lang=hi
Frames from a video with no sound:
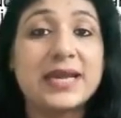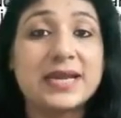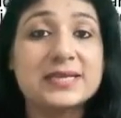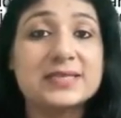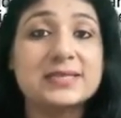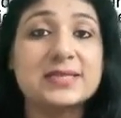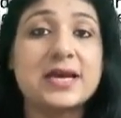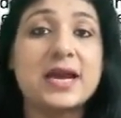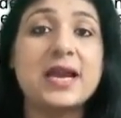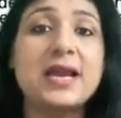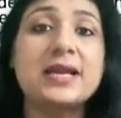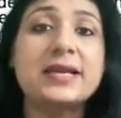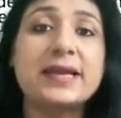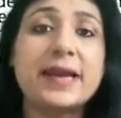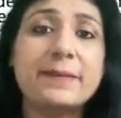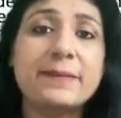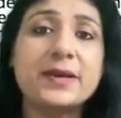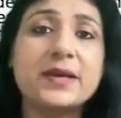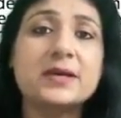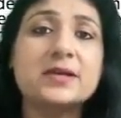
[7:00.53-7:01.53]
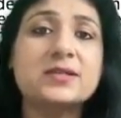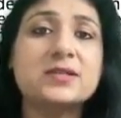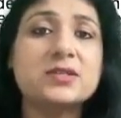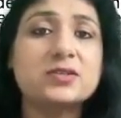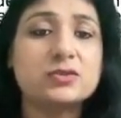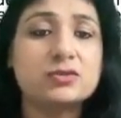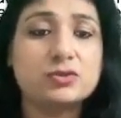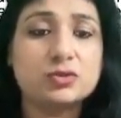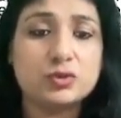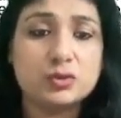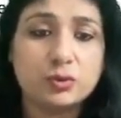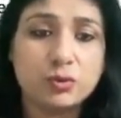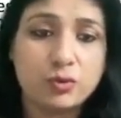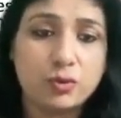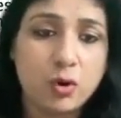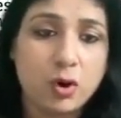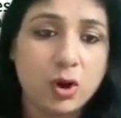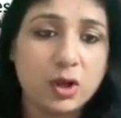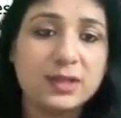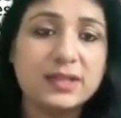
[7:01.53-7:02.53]
टेक्सटाइल केमिकल्स सो
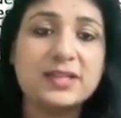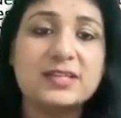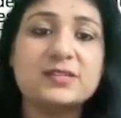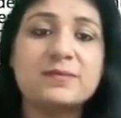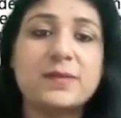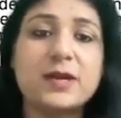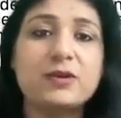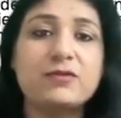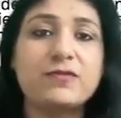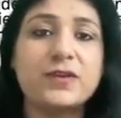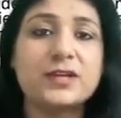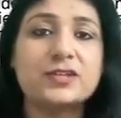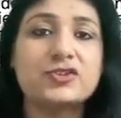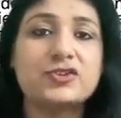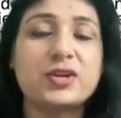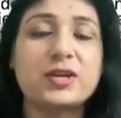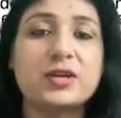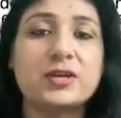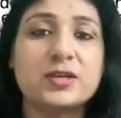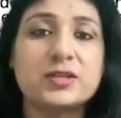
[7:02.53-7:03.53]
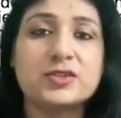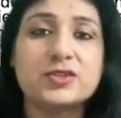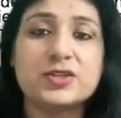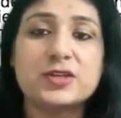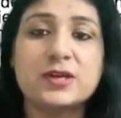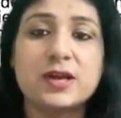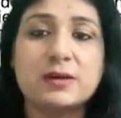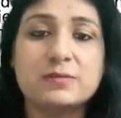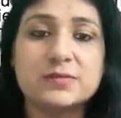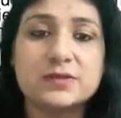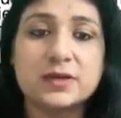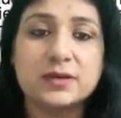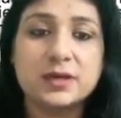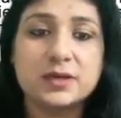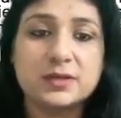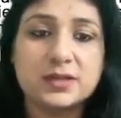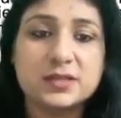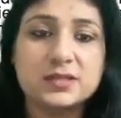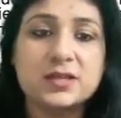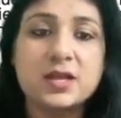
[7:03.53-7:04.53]
ऑल दिस मैन्युफैक्चरिंग इंडस्ट्री कम्स
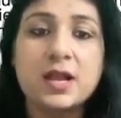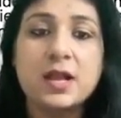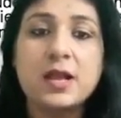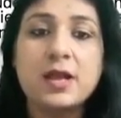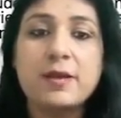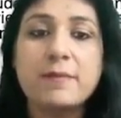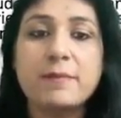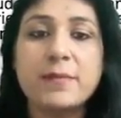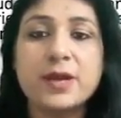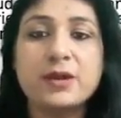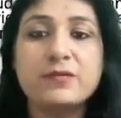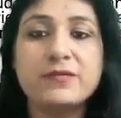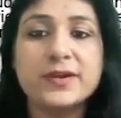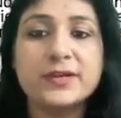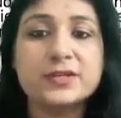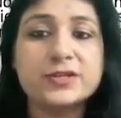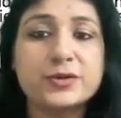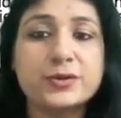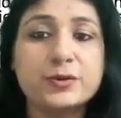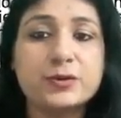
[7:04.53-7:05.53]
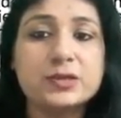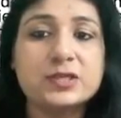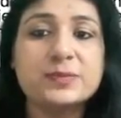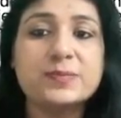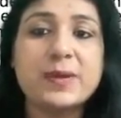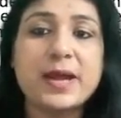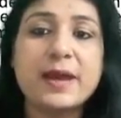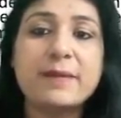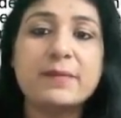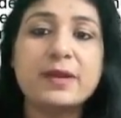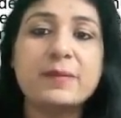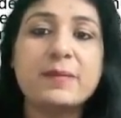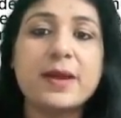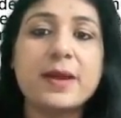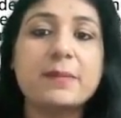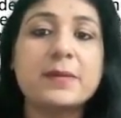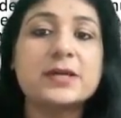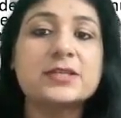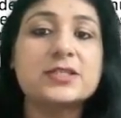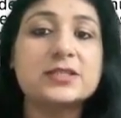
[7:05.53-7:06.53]
अंडर दिस मैन्युफैक्चर्ड गुड्स प्राइमरी में
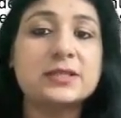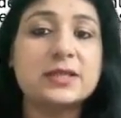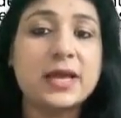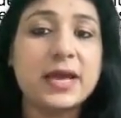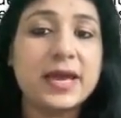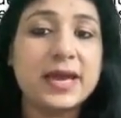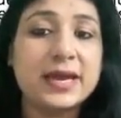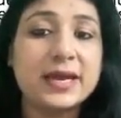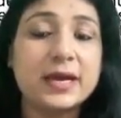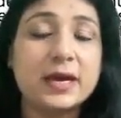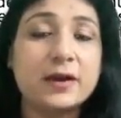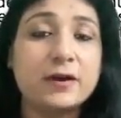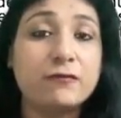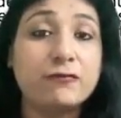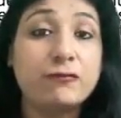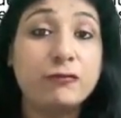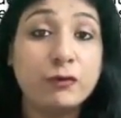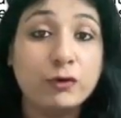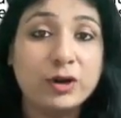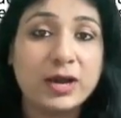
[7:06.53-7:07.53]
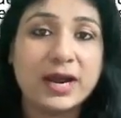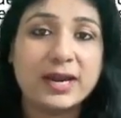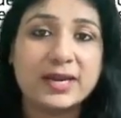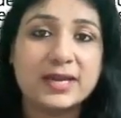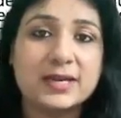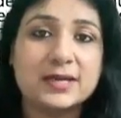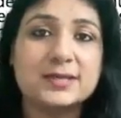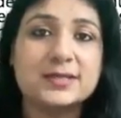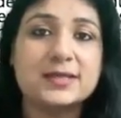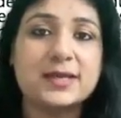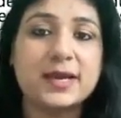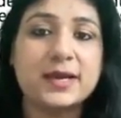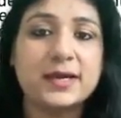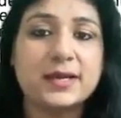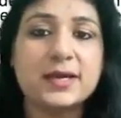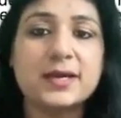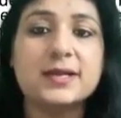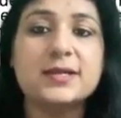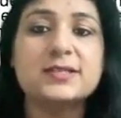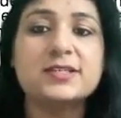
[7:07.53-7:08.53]
आपका जितना फूड आर्टिकल्स है
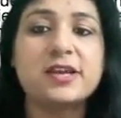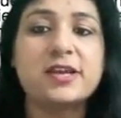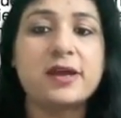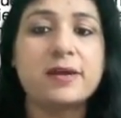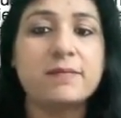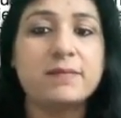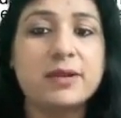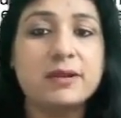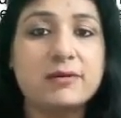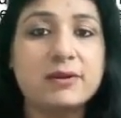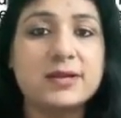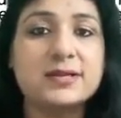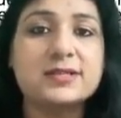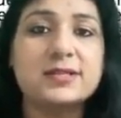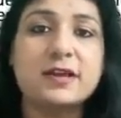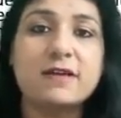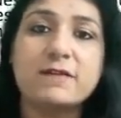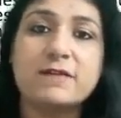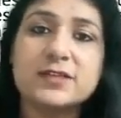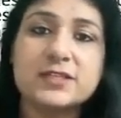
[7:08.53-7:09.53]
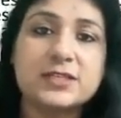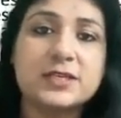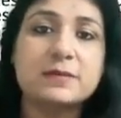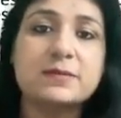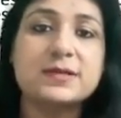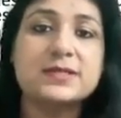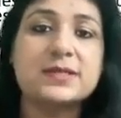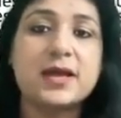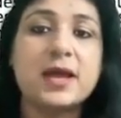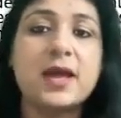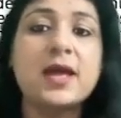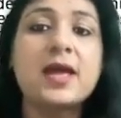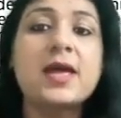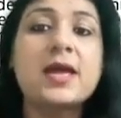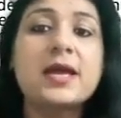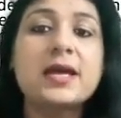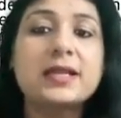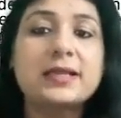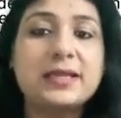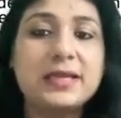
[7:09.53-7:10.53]
एग्रीकल्चर है मिनरल्स है वेजिटेबल्स है
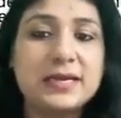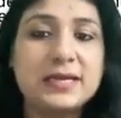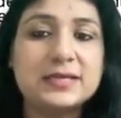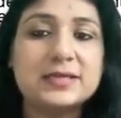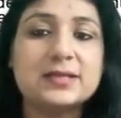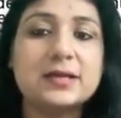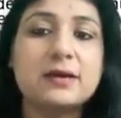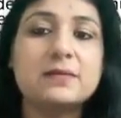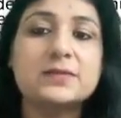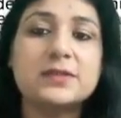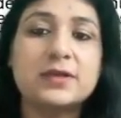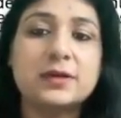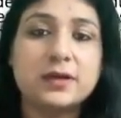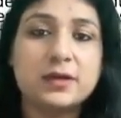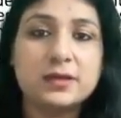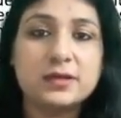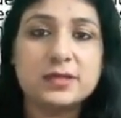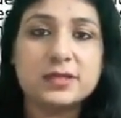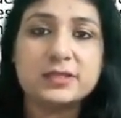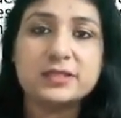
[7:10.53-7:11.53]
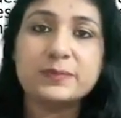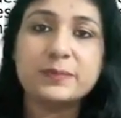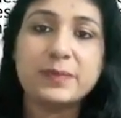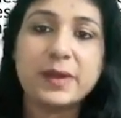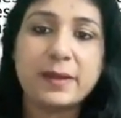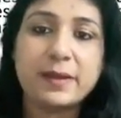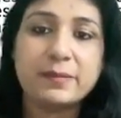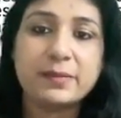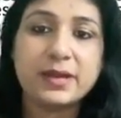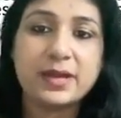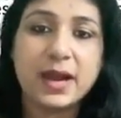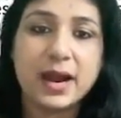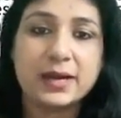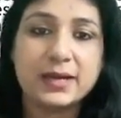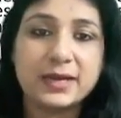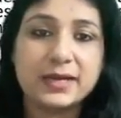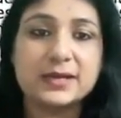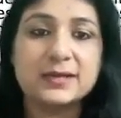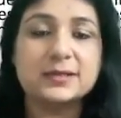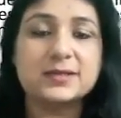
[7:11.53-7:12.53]
दीज कम्स अंडर दिस प्राइमरी
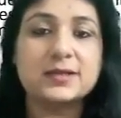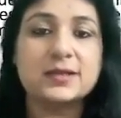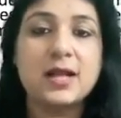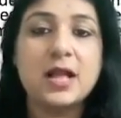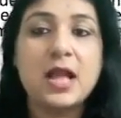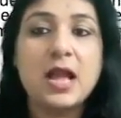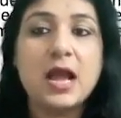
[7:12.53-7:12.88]
आर्टिकल्स